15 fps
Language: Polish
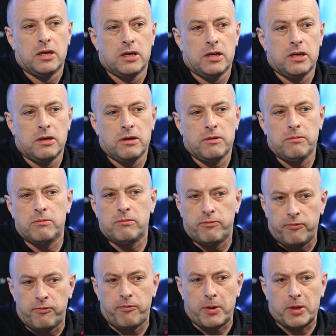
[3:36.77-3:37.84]
y,
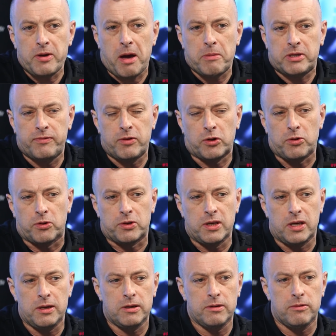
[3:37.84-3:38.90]
wypowiadałem się
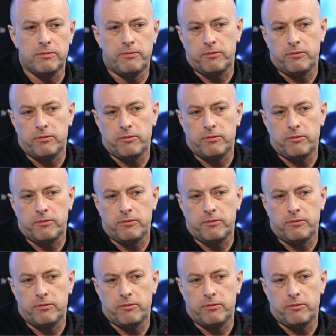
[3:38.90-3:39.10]
wielokrotnie,